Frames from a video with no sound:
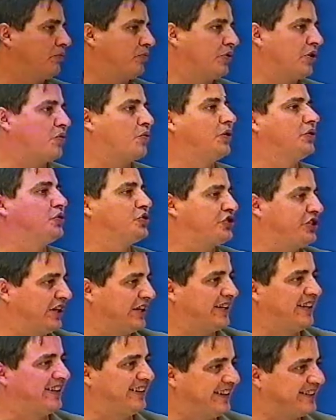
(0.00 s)
E quando superação.
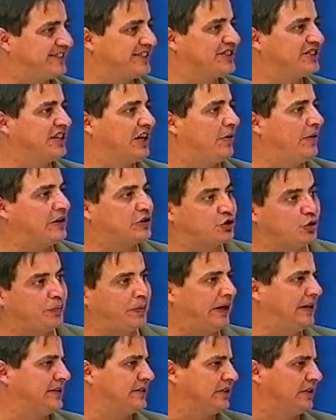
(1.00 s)
chega na né? decisão, é
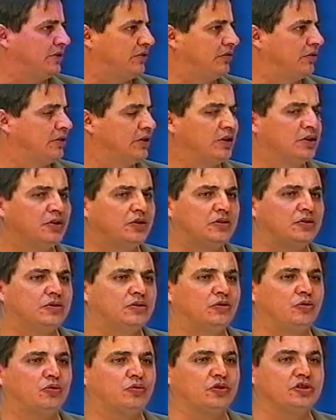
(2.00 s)
superação. Tá embalado,
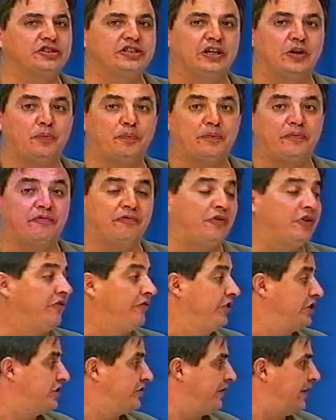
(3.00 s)
né? O Cruzeiro foi
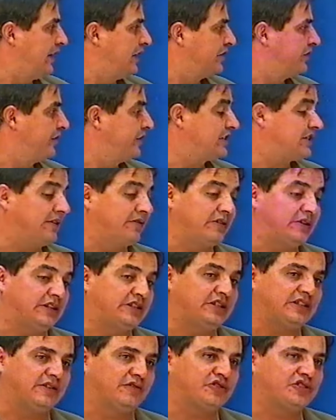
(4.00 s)
vice várias vezes, tava, a
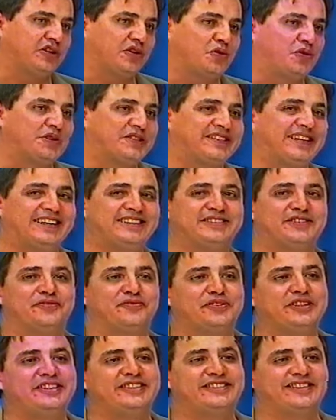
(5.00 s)
gente estava sendo acusado de
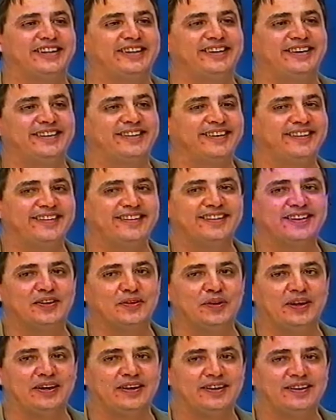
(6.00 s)
vice aí,
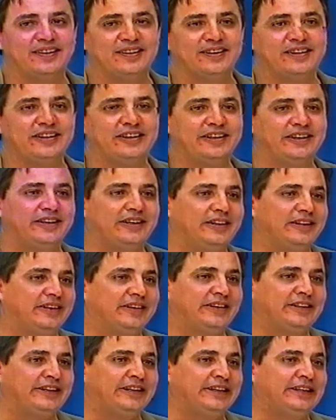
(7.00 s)
não é? E,
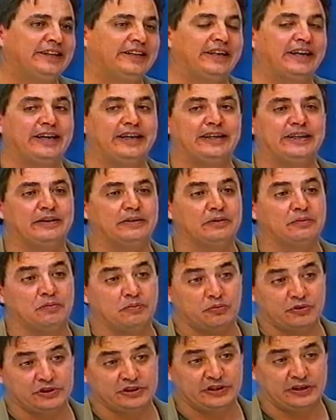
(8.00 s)
e, e ninguém,
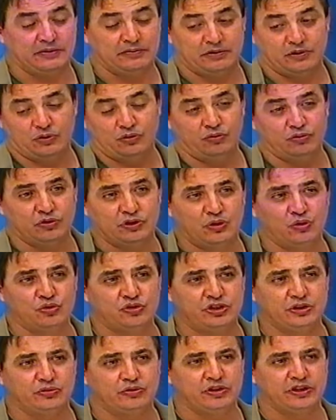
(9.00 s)
quer dizer, eu não, eu não
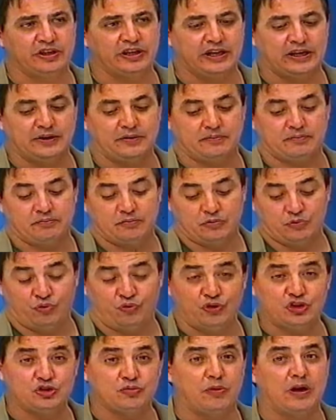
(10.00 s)
digo ninguém, o
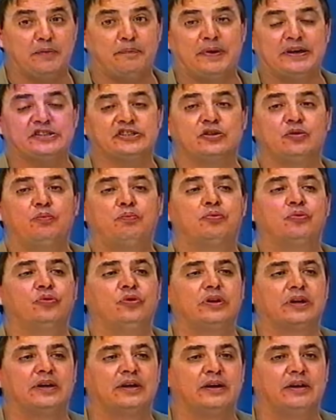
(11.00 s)
futebol é paixão
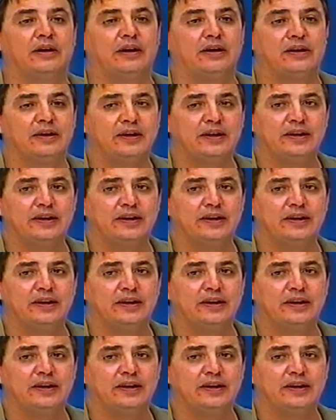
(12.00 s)
pura, né?